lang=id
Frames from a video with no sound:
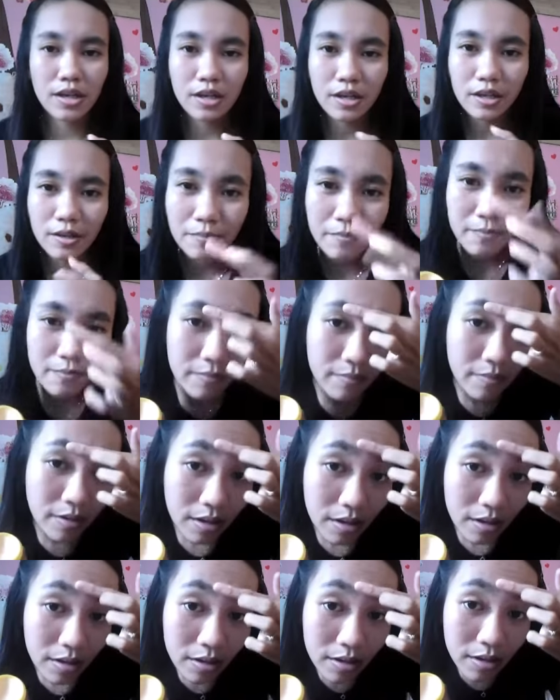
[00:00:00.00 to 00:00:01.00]
ini
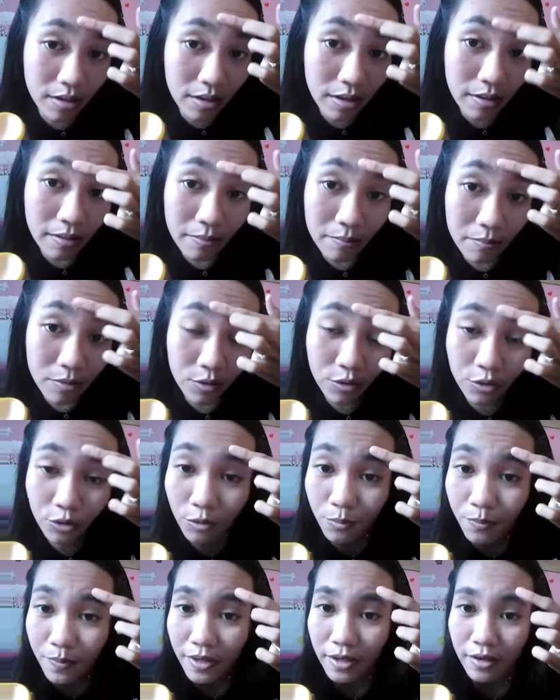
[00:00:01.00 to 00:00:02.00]

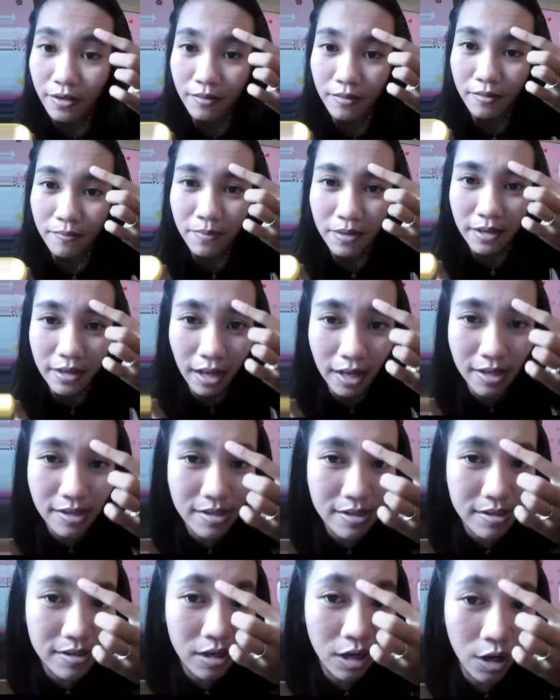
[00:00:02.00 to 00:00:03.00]
menutupin
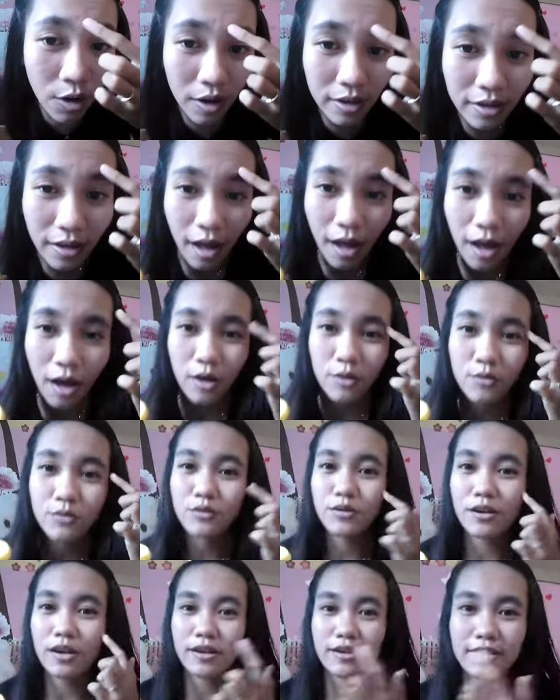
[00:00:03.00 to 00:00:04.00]
bekas jerawat
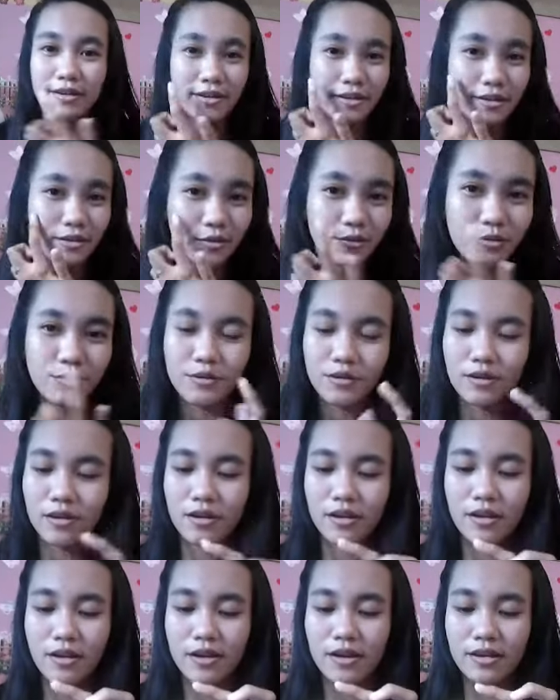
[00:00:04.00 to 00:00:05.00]
aku yang ini tuh
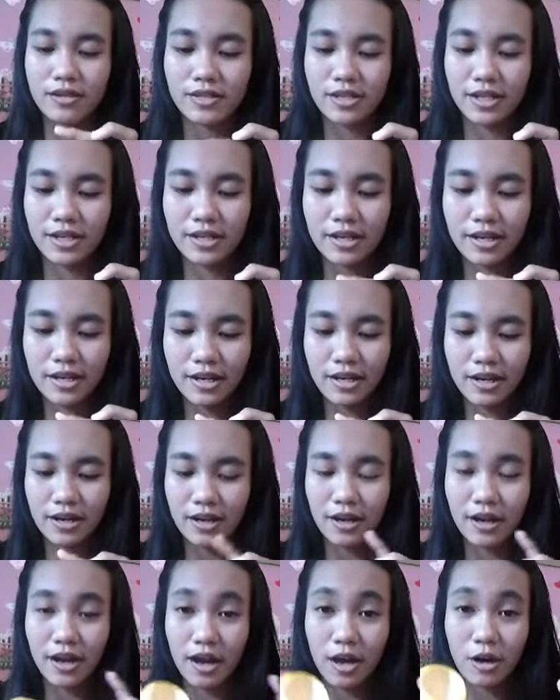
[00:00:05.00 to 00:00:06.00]
jadi
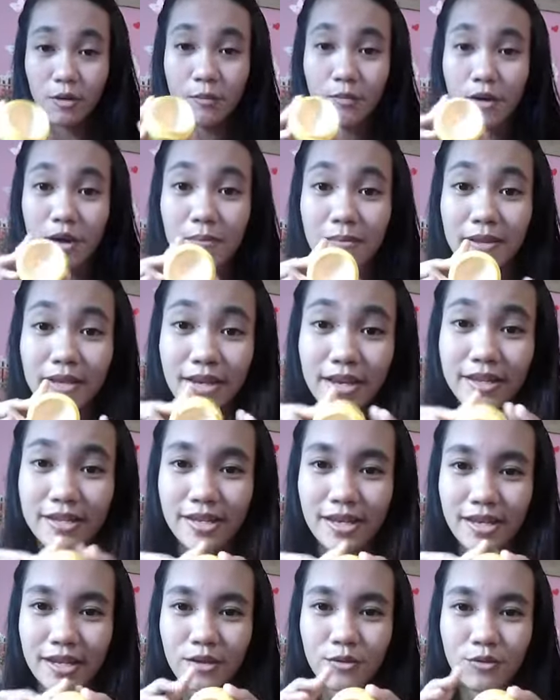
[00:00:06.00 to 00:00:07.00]
aku mau
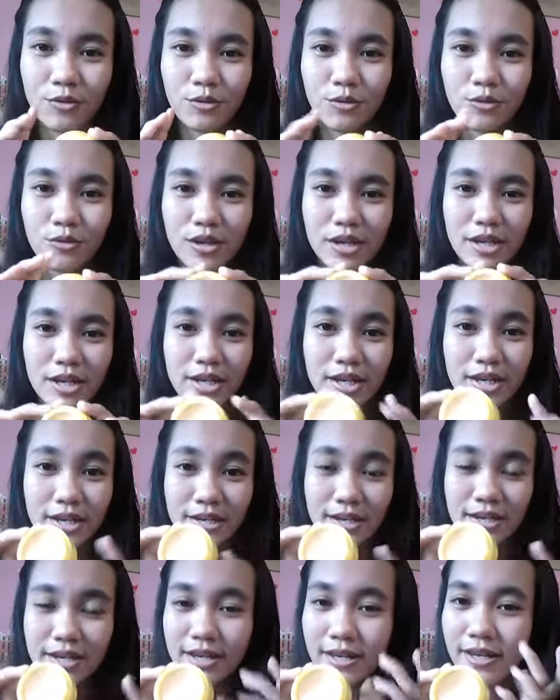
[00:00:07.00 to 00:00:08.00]
aplikasiin dulu
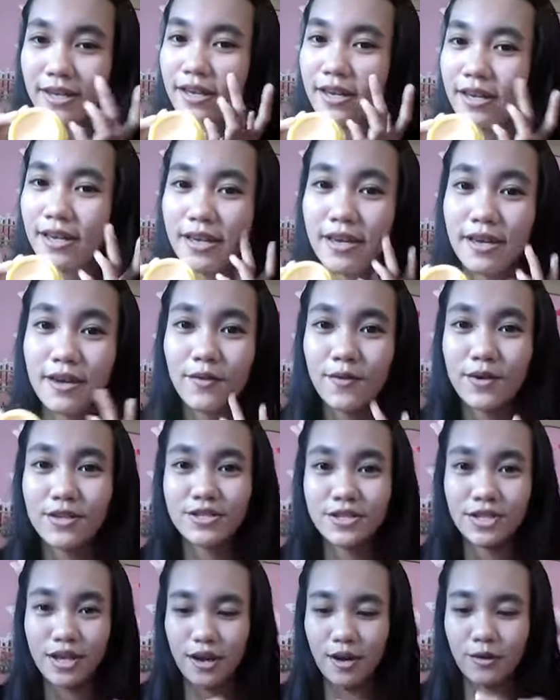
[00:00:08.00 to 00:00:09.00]
ke
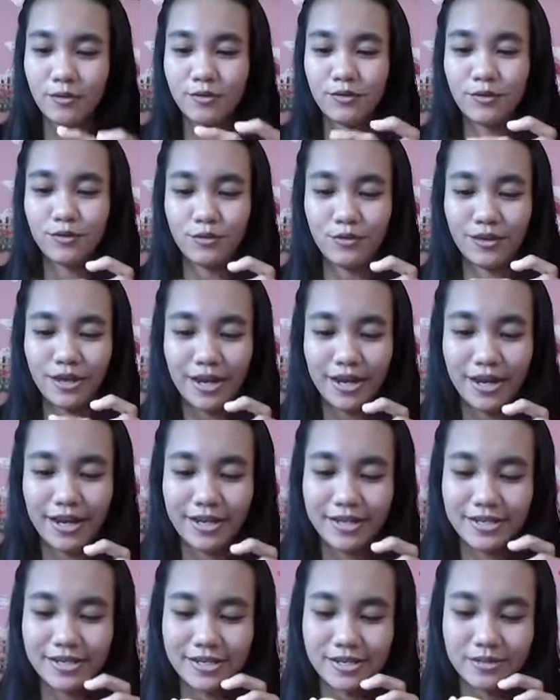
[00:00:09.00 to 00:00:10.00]
wajah aku dulu ya
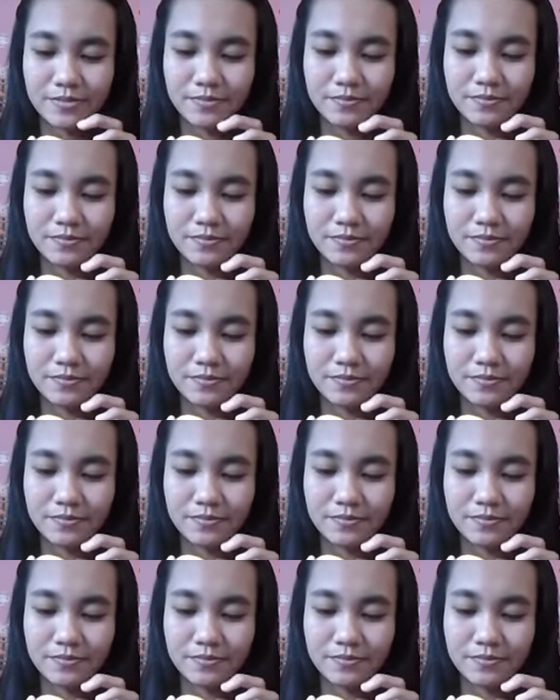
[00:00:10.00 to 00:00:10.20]
guys